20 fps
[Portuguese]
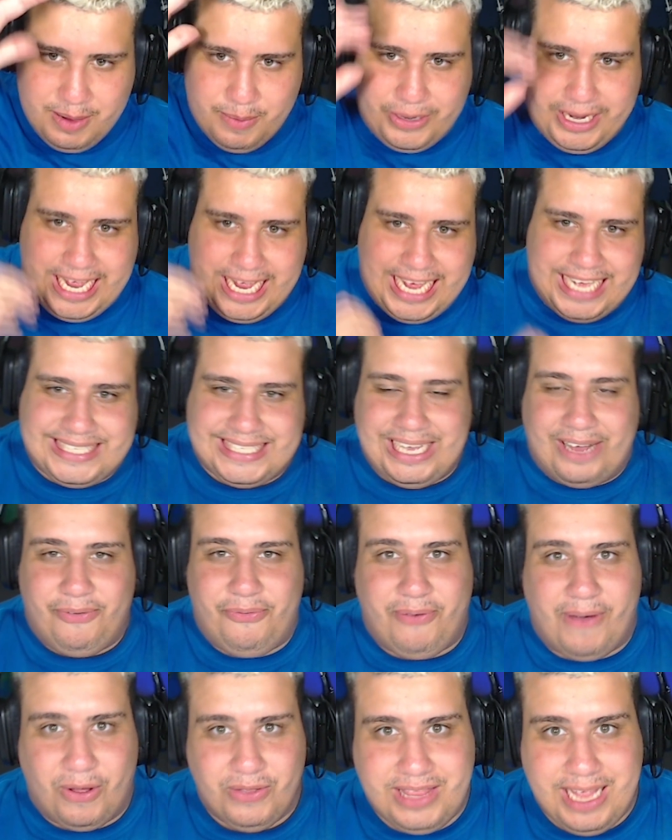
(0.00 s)
Porque essa
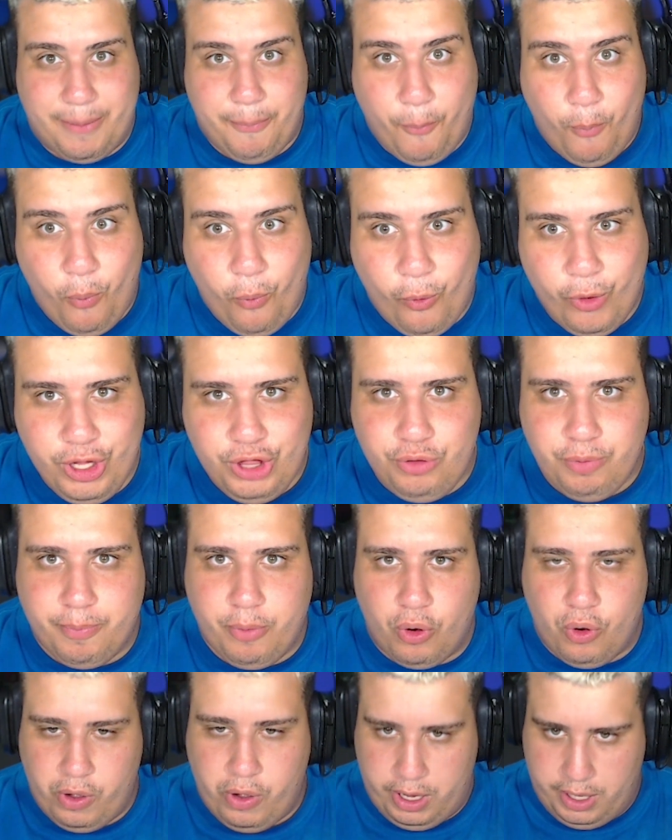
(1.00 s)
falta é muito
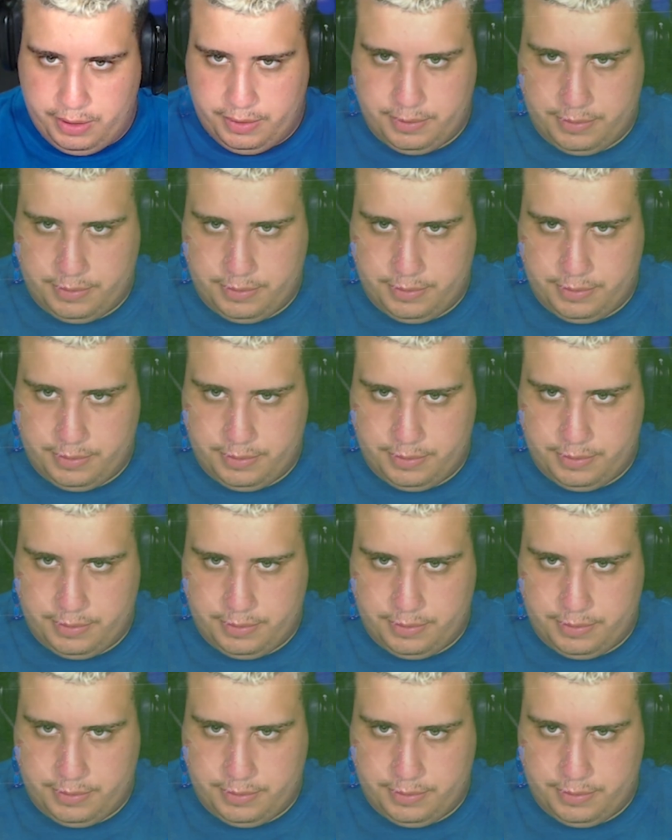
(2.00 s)
boa.